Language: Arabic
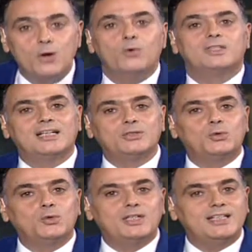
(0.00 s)

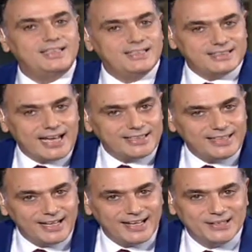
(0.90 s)
وتدعو
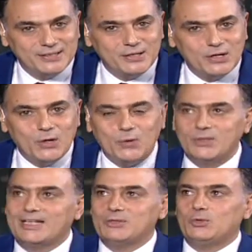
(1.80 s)
للتهدئه
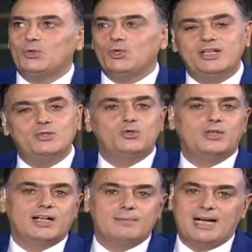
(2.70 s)
وتدعو انه
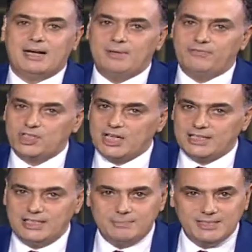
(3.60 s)
يا جماعه ما فيش
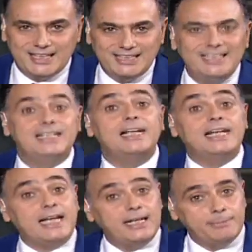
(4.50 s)
قتل المدنيين
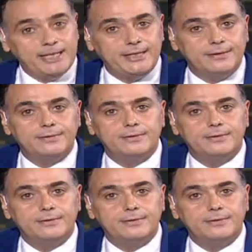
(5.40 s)
للجانبين